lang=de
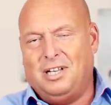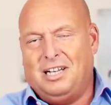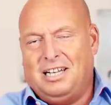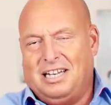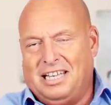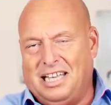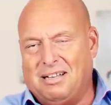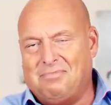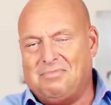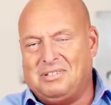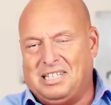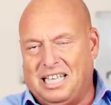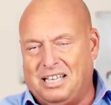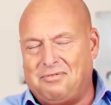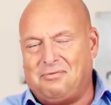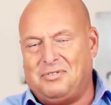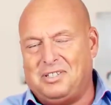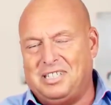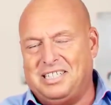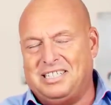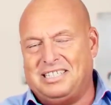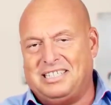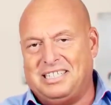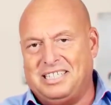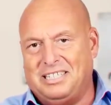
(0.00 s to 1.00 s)
Wir leben
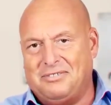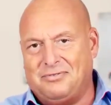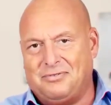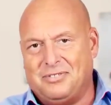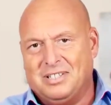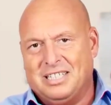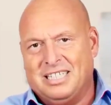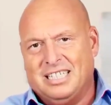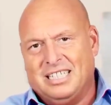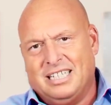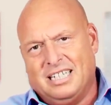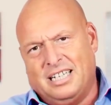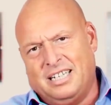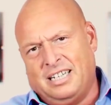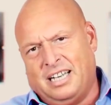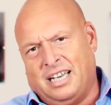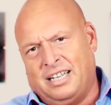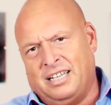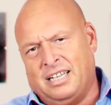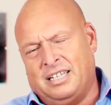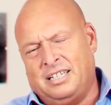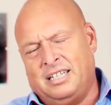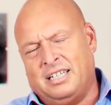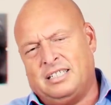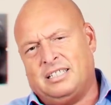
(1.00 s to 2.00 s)
definitiv in
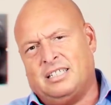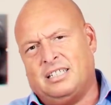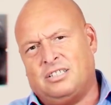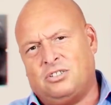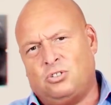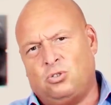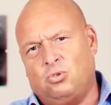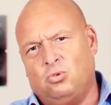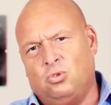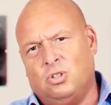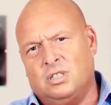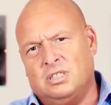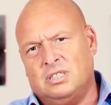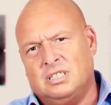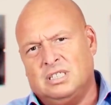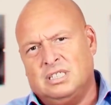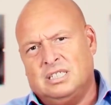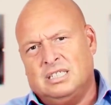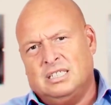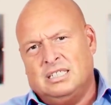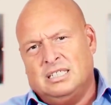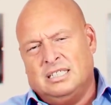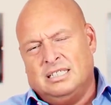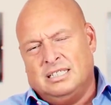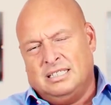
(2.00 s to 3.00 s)
einer Diktatur,
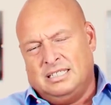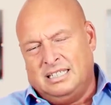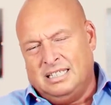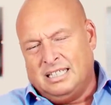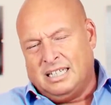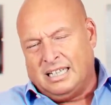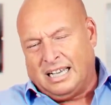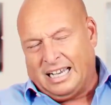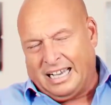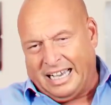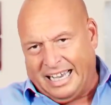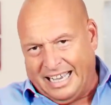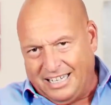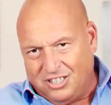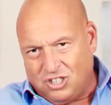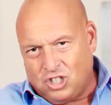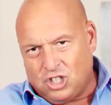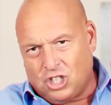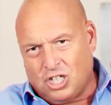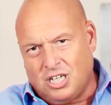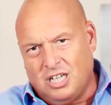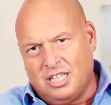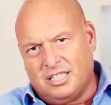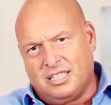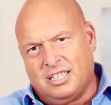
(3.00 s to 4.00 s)
die
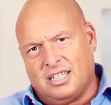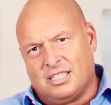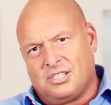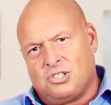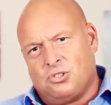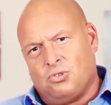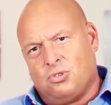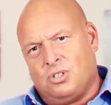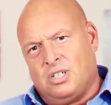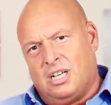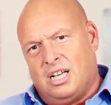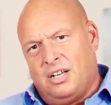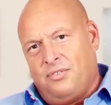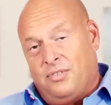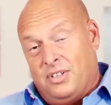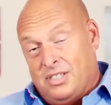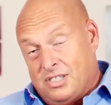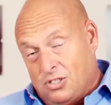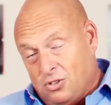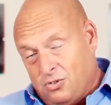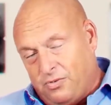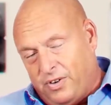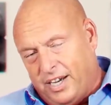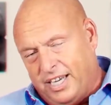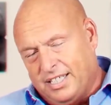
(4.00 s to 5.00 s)
reinschlittert sogar, wenn
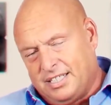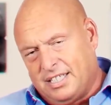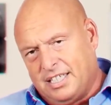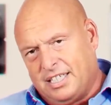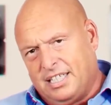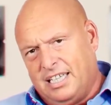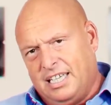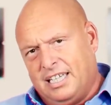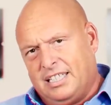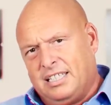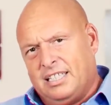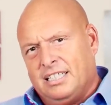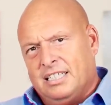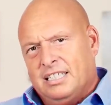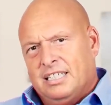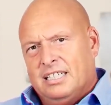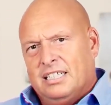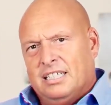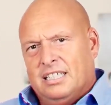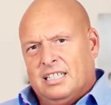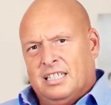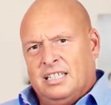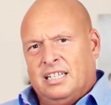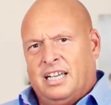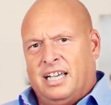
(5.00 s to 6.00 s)
es so weitergeht,
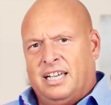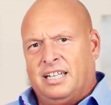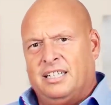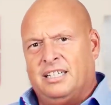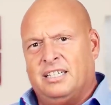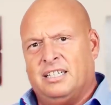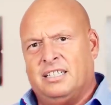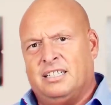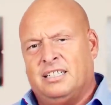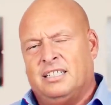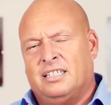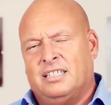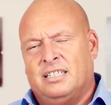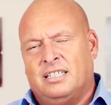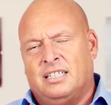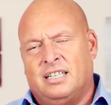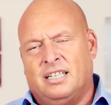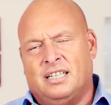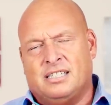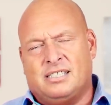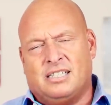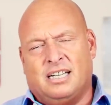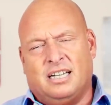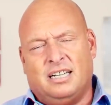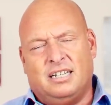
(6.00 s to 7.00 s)
in eine
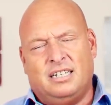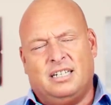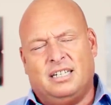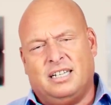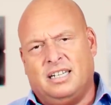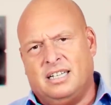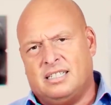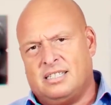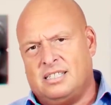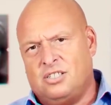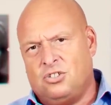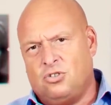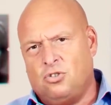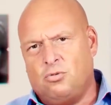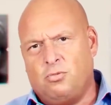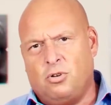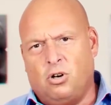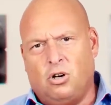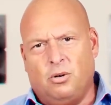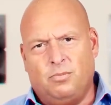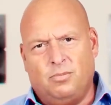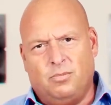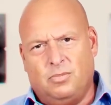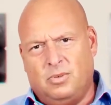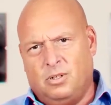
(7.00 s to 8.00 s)
äh, Sache. Da geht es nicht nur
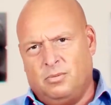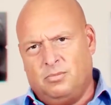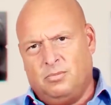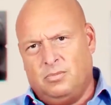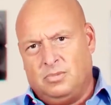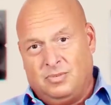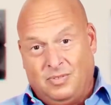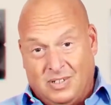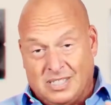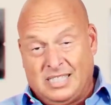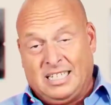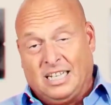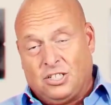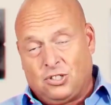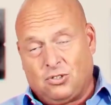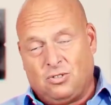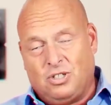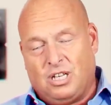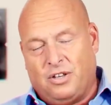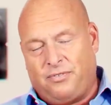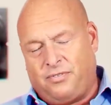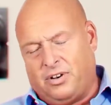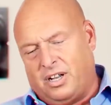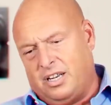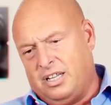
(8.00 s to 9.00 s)
mal um, um, was jetzt
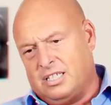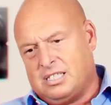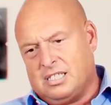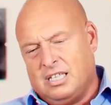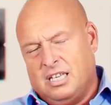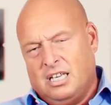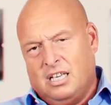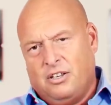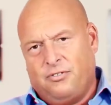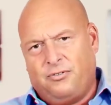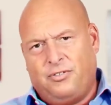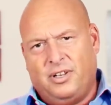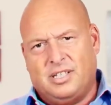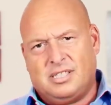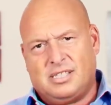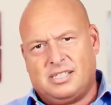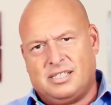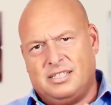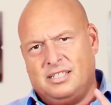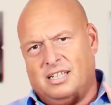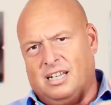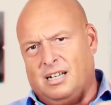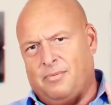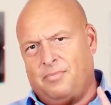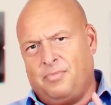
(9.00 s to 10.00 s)
schon der Fall ist,
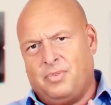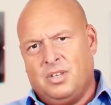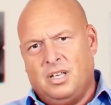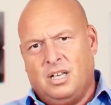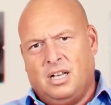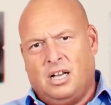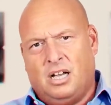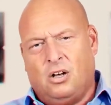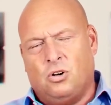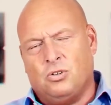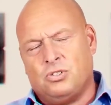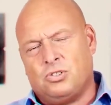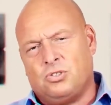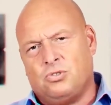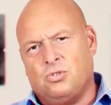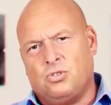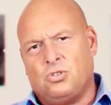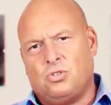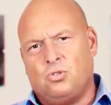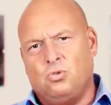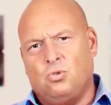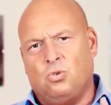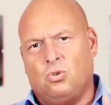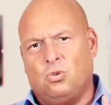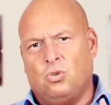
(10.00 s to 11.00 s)
Festnahmen,
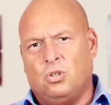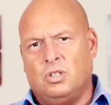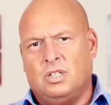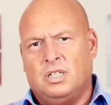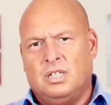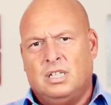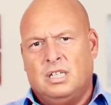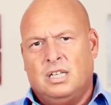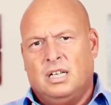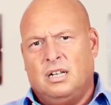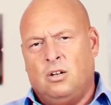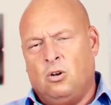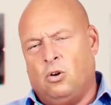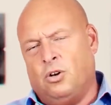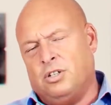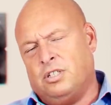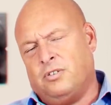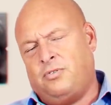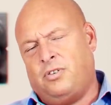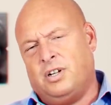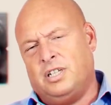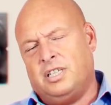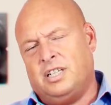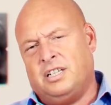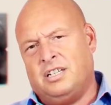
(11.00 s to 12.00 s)
Hausdurchsuchungen,
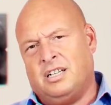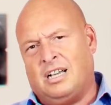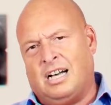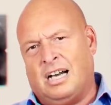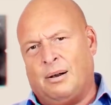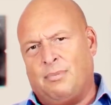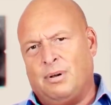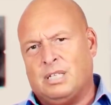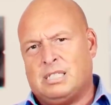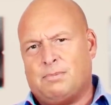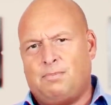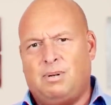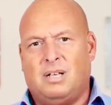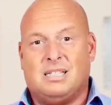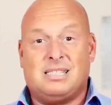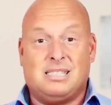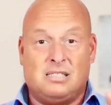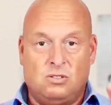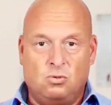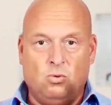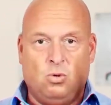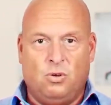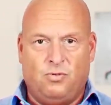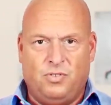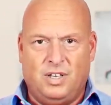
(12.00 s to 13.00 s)
Leute verlieren den
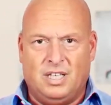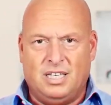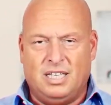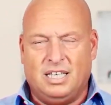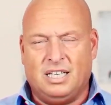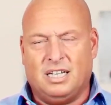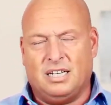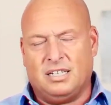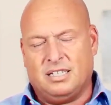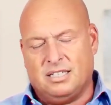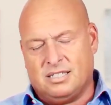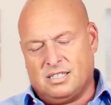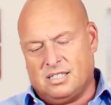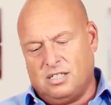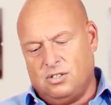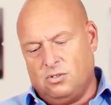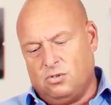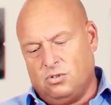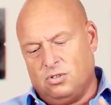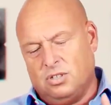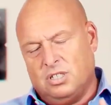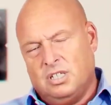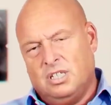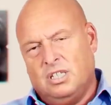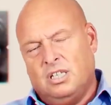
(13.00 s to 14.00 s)
Arbeitsplatz nur wegen ihrer
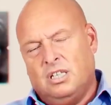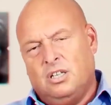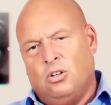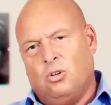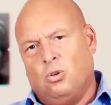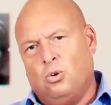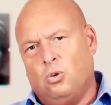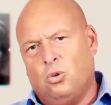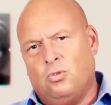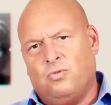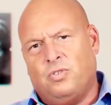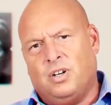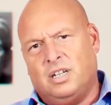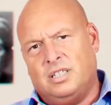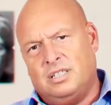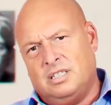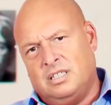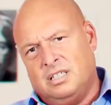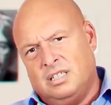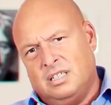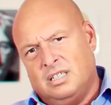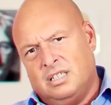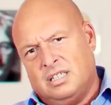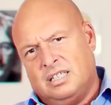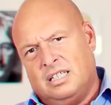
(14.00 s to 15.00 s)
Gesinnung.
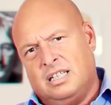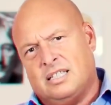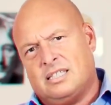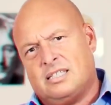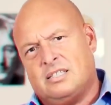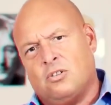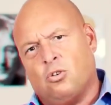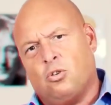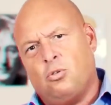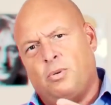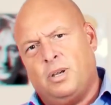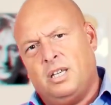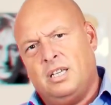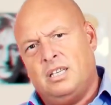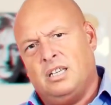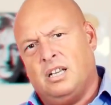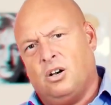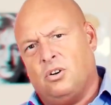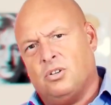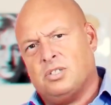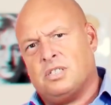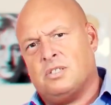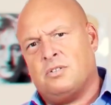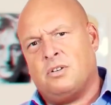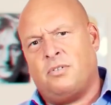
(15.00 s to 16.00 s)
Irgendwann geht es darüber
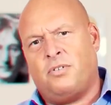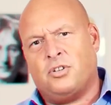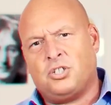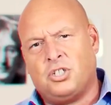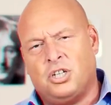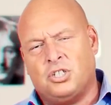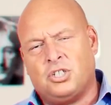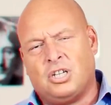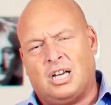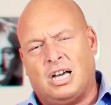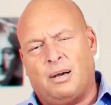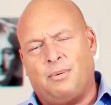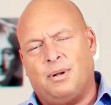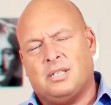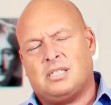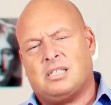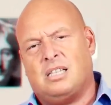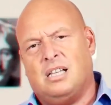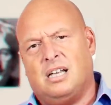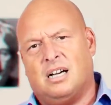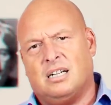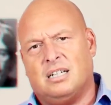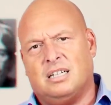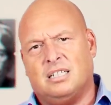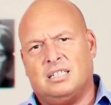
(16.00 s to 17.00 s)
hinaus, dass wir wahrscheinlich
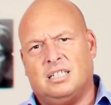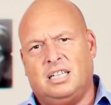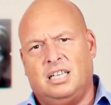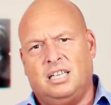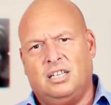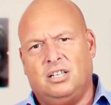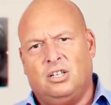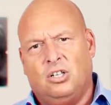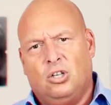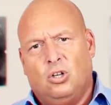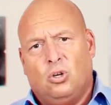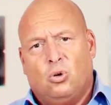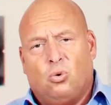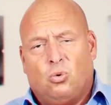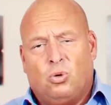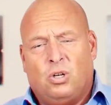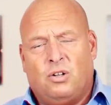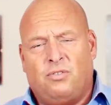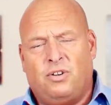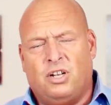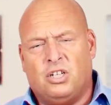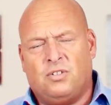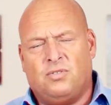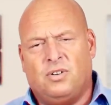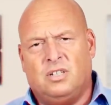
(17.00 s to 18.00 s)
Arbeitslager kriegen
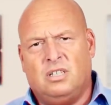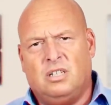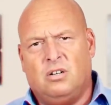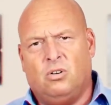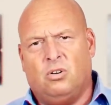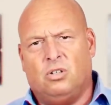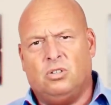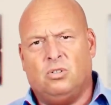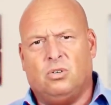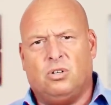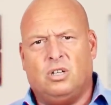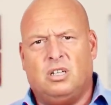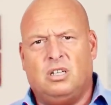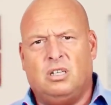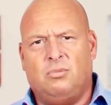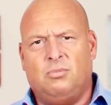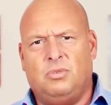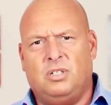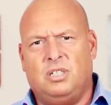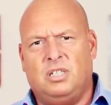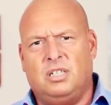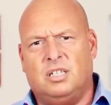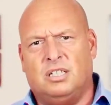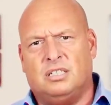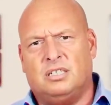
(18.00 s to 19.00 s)
oder vielleicht werden die Leute auch
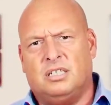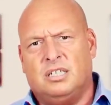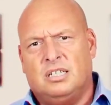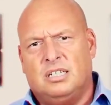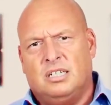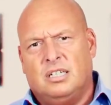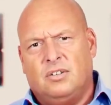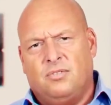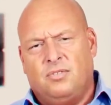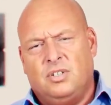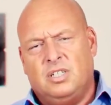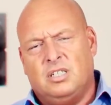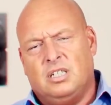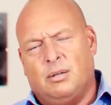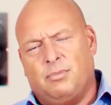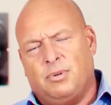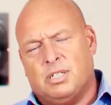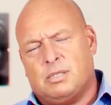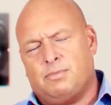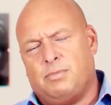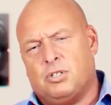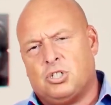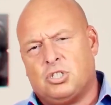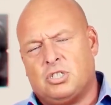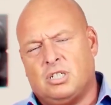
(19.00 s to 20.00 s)
eliminiert, wie
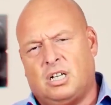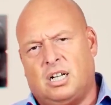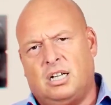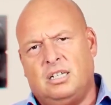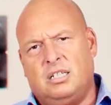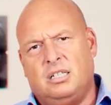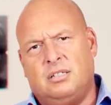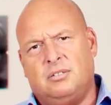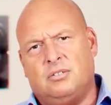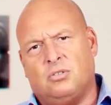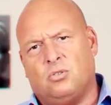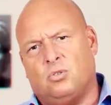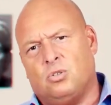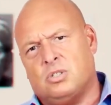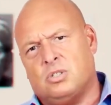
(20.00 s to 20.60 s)
damals bei Stalin in